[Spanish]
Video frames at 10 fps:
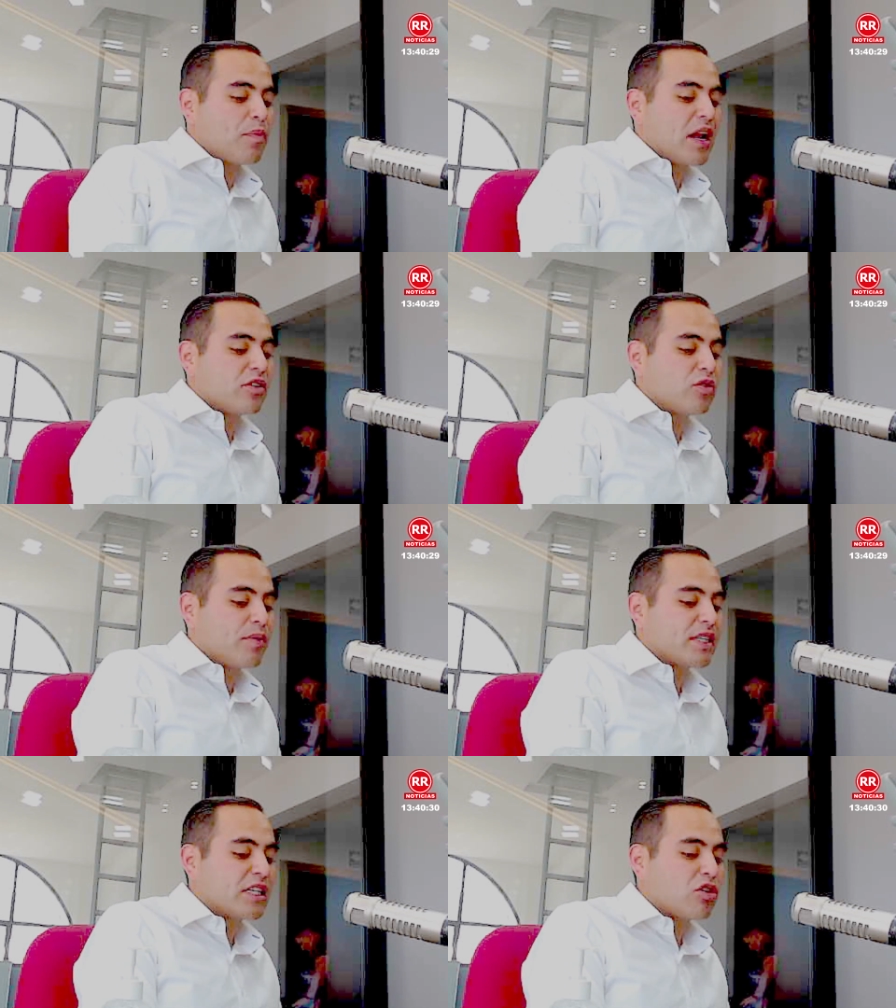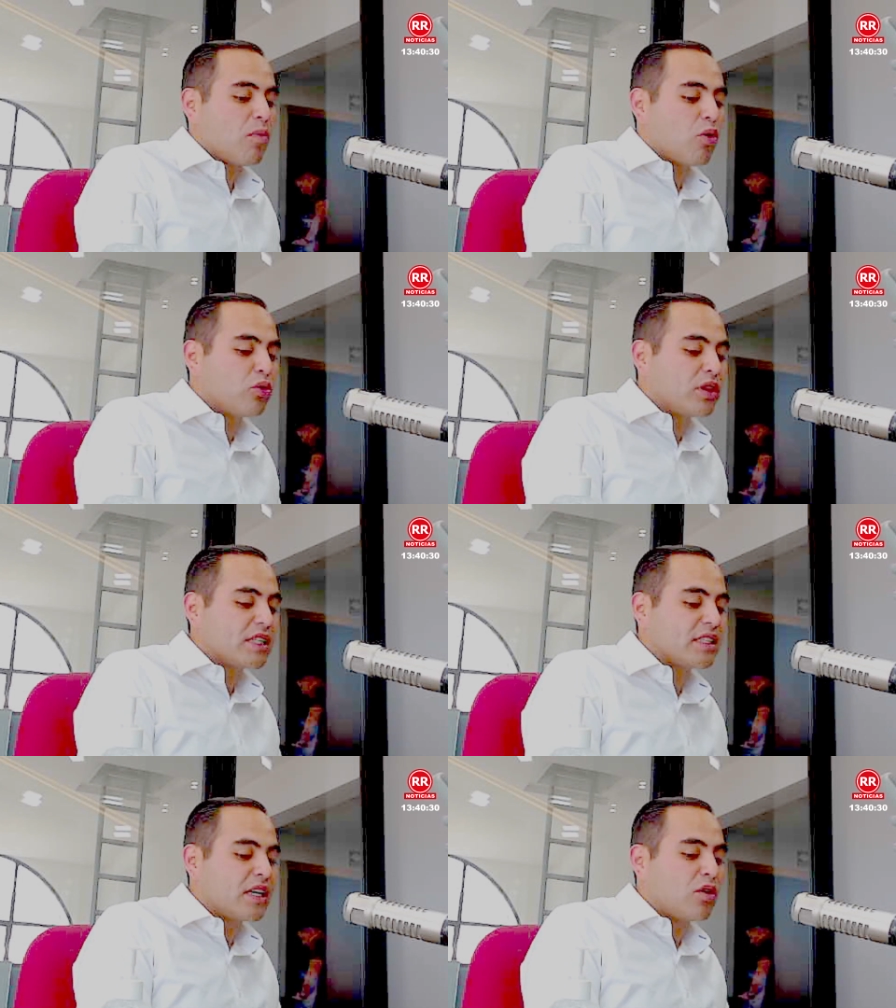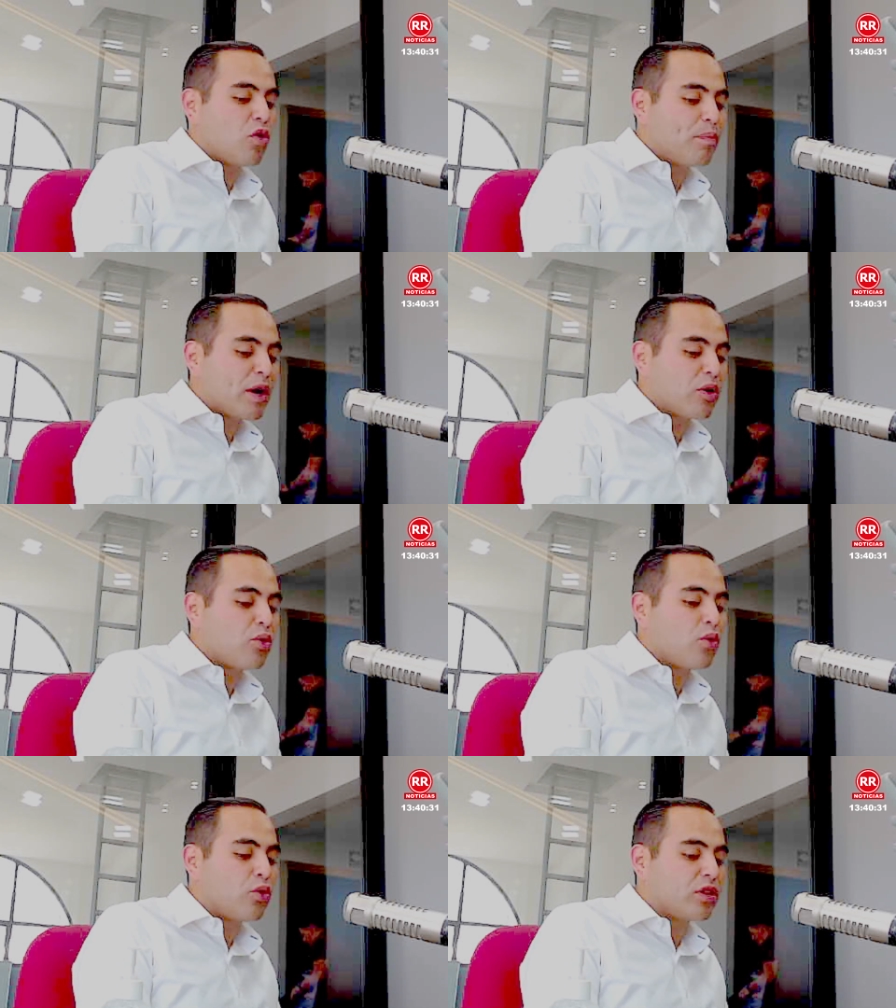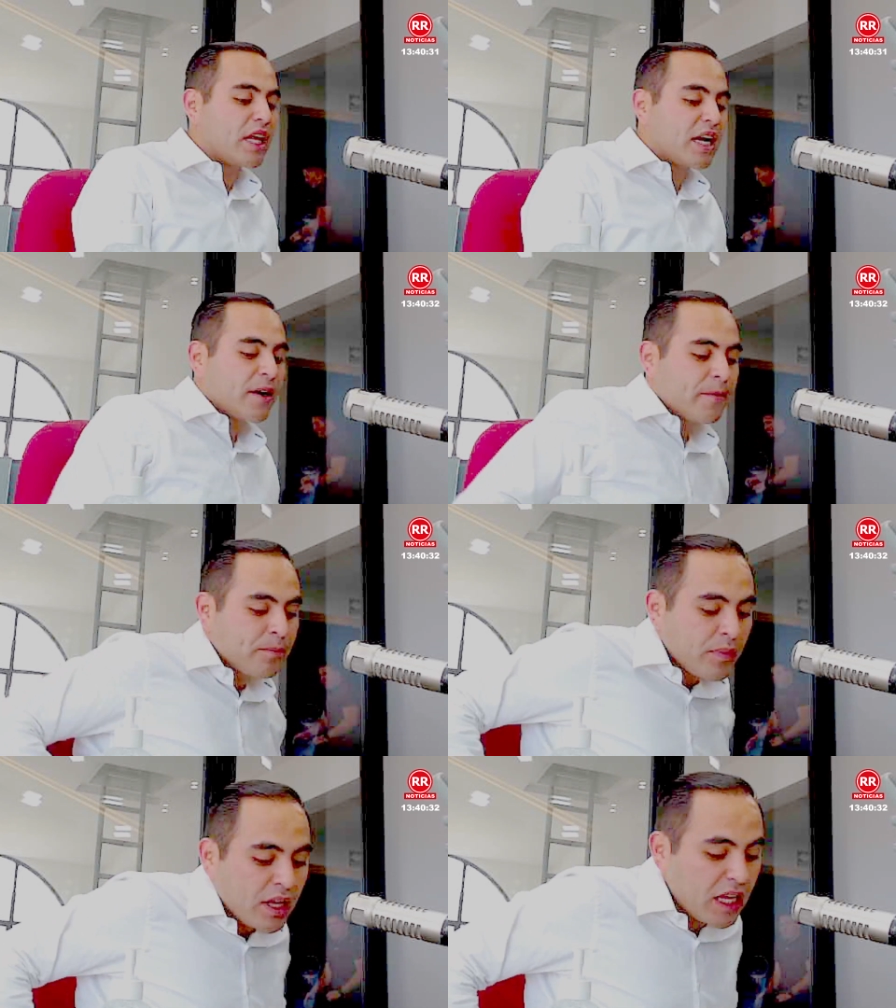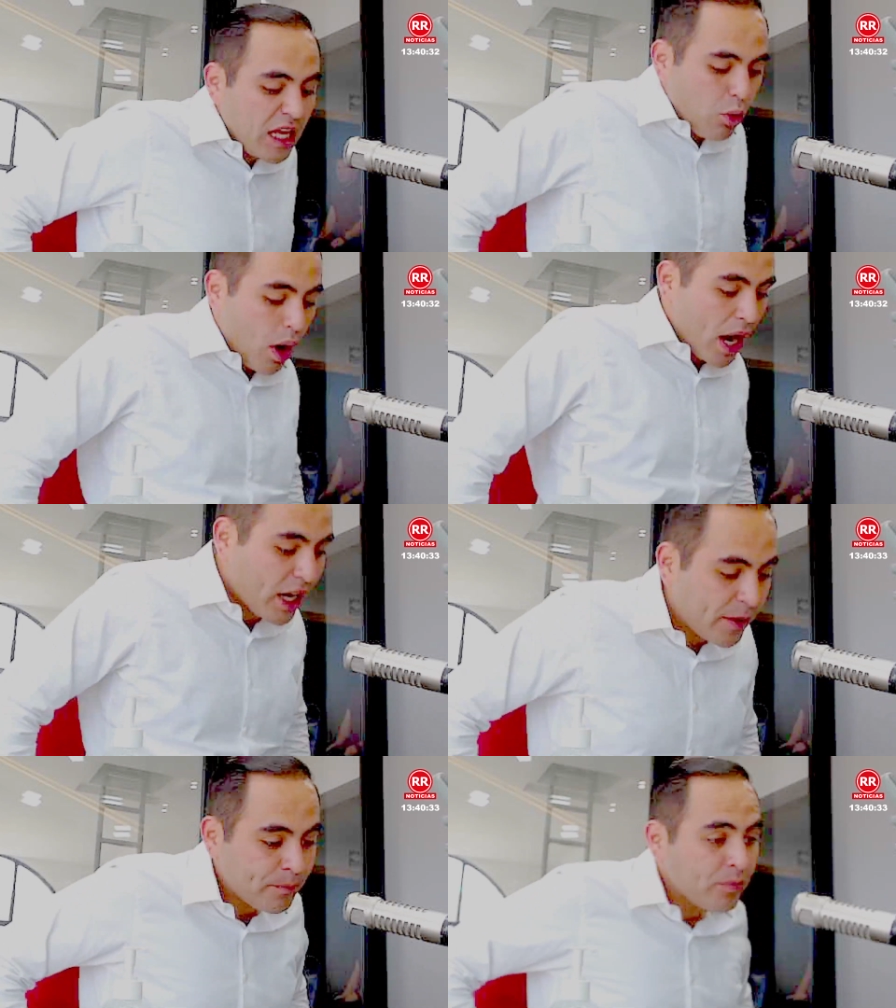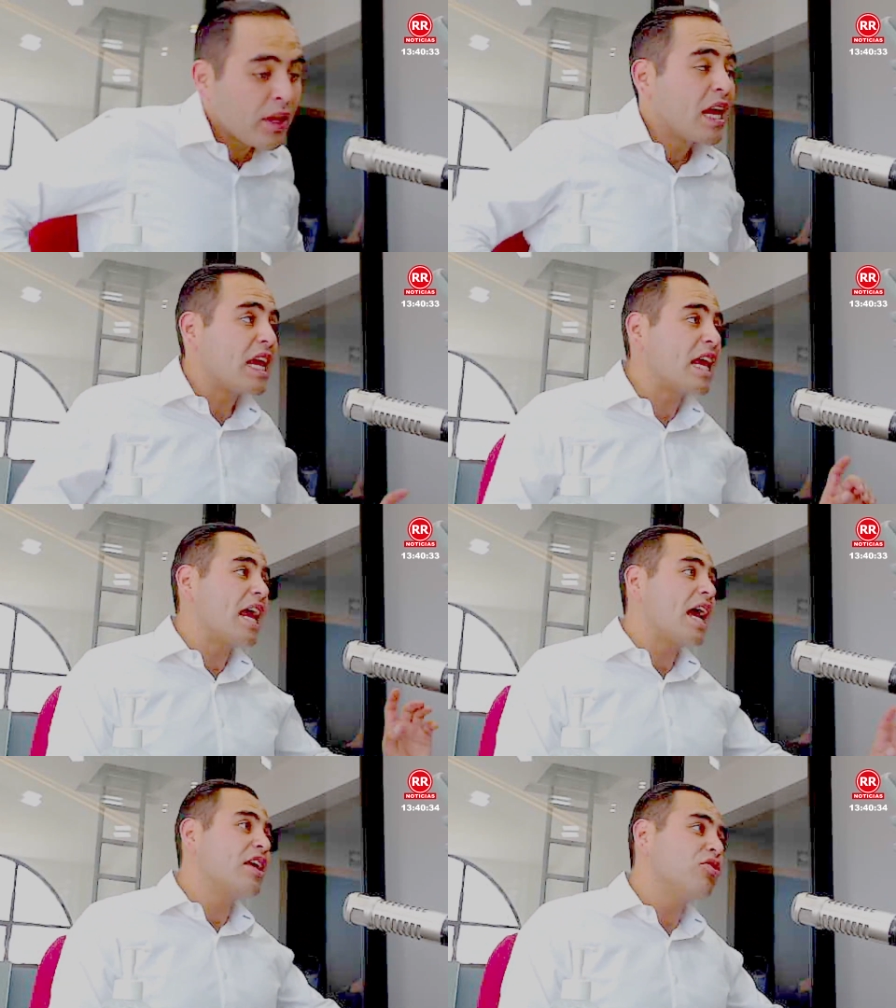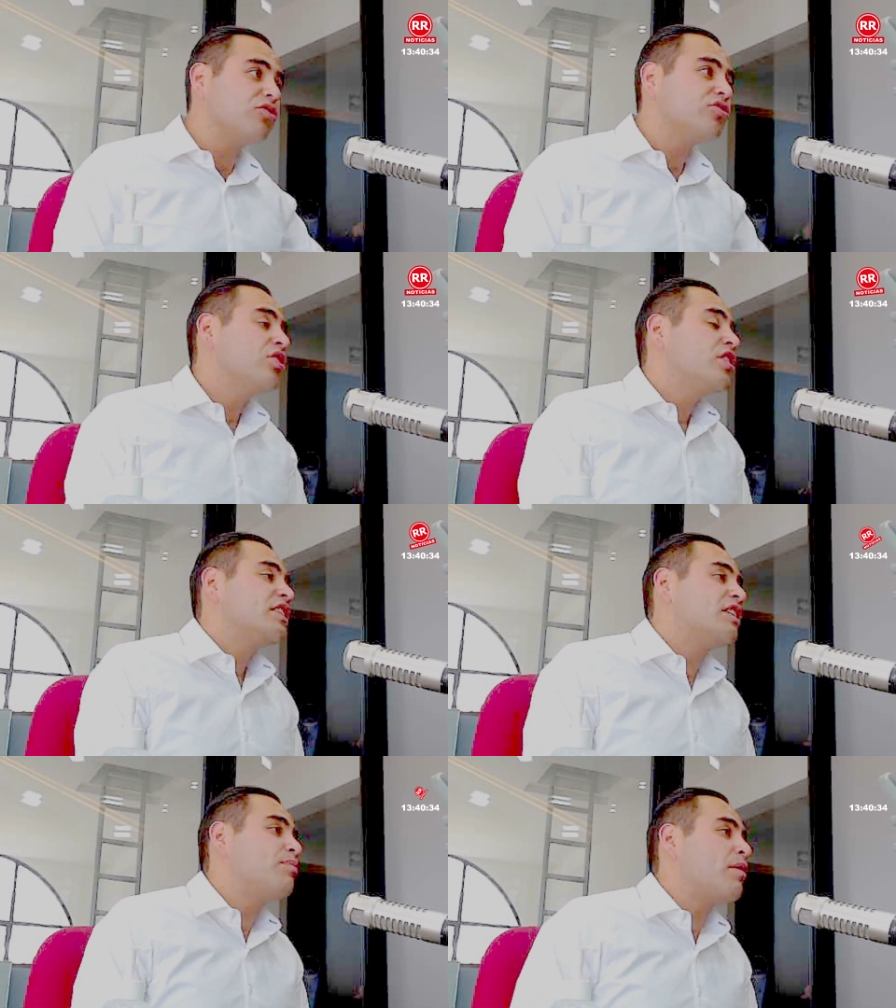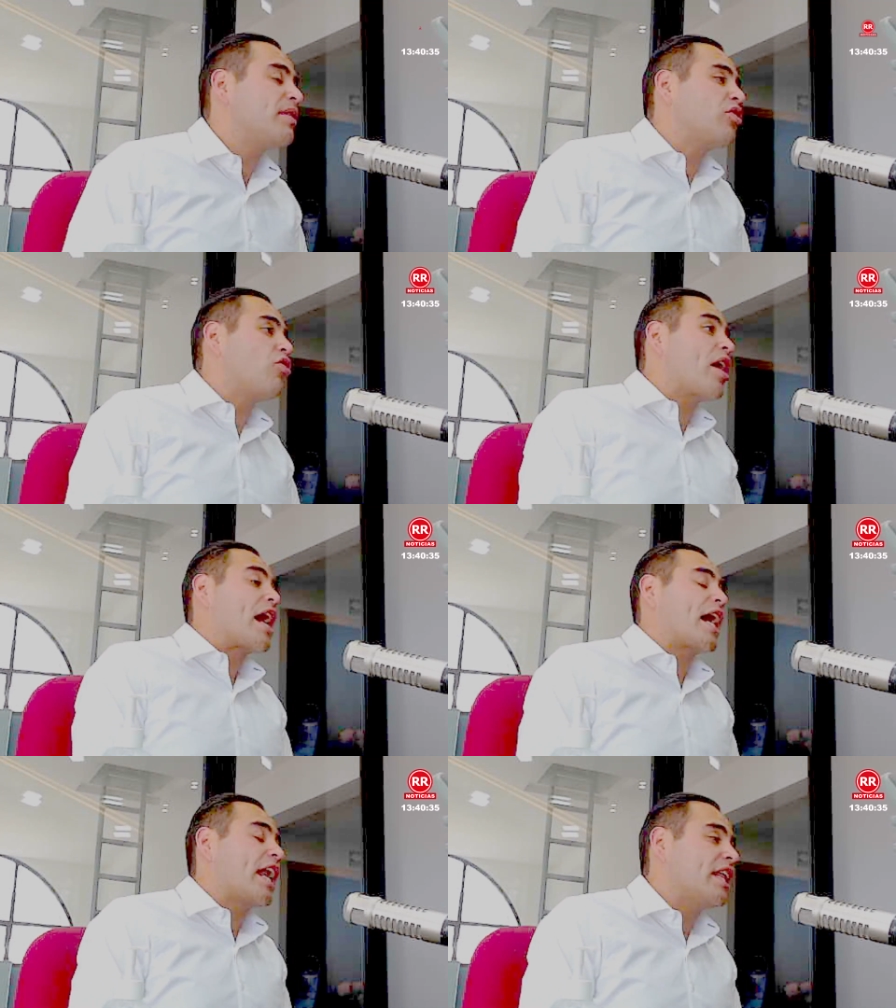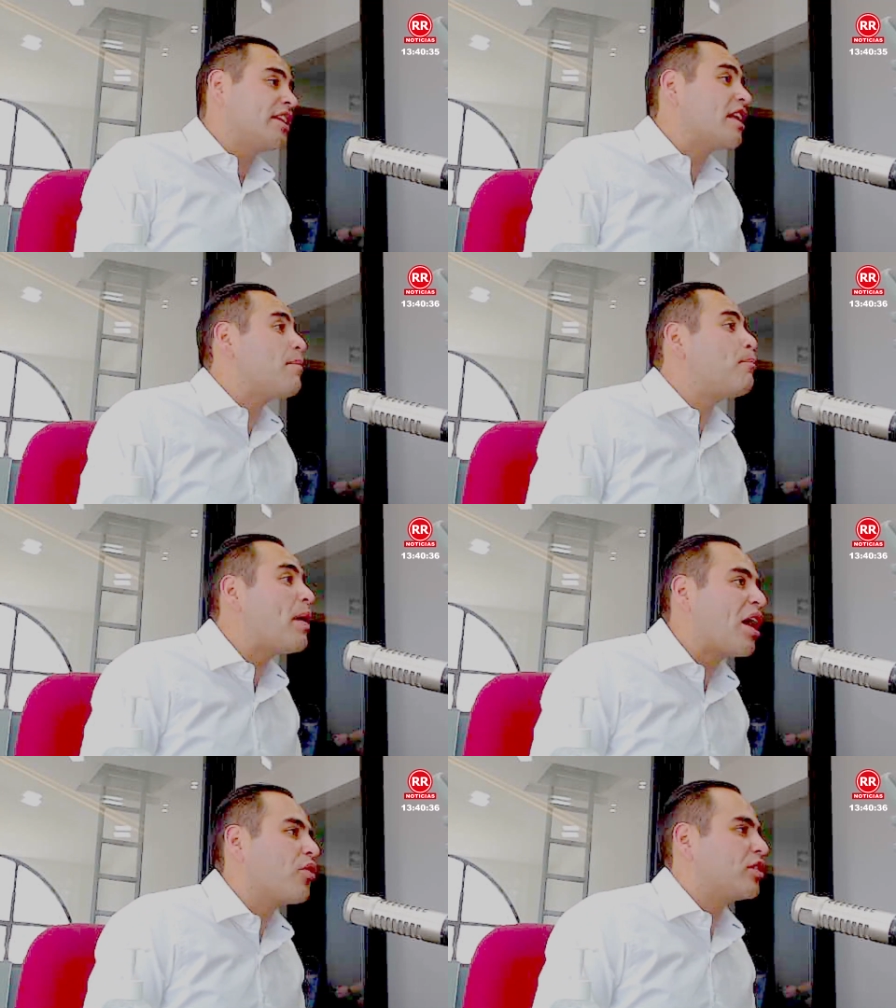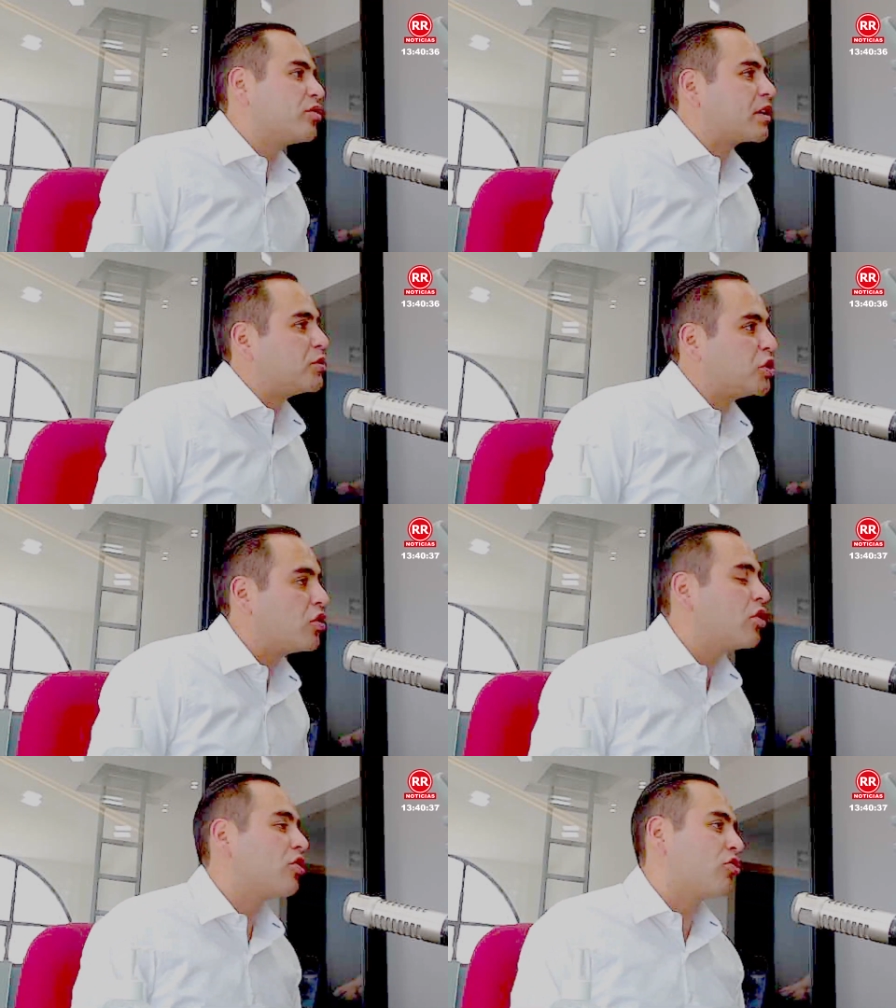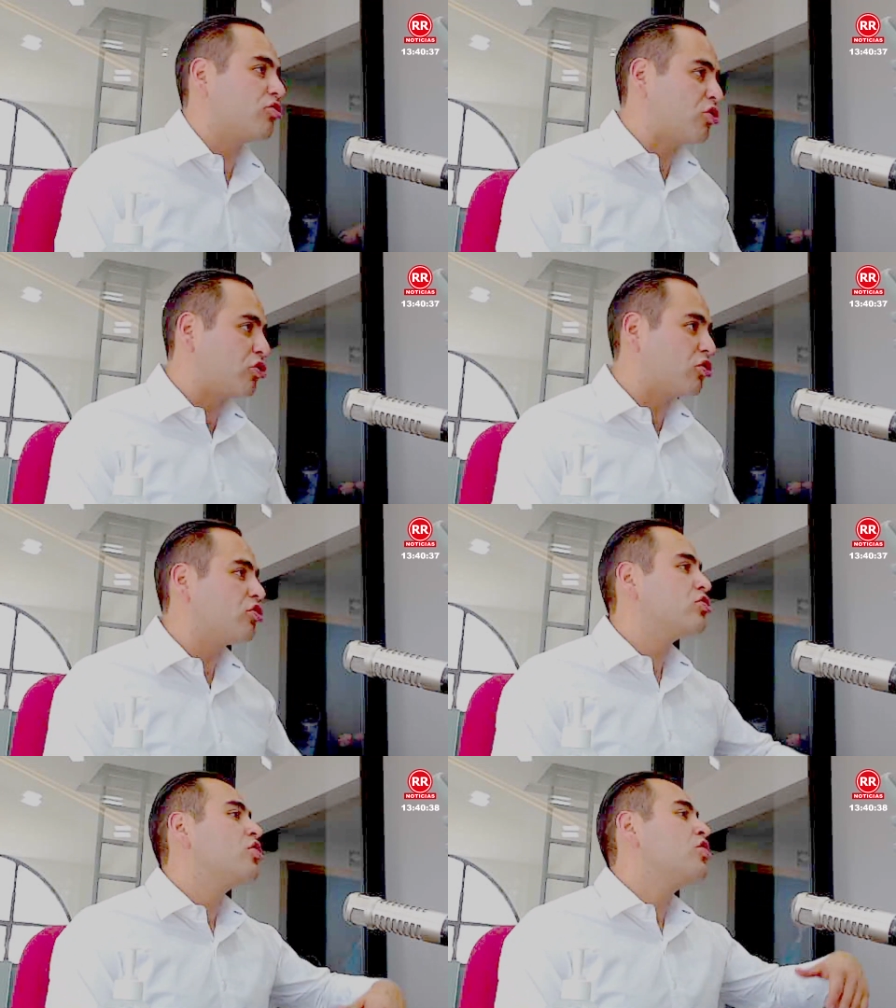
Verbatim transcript: para las universidades como UTC, UPQ, UTEC y UAC. Y ellos simplemente con que acrediten el pago de suscripción, nosotros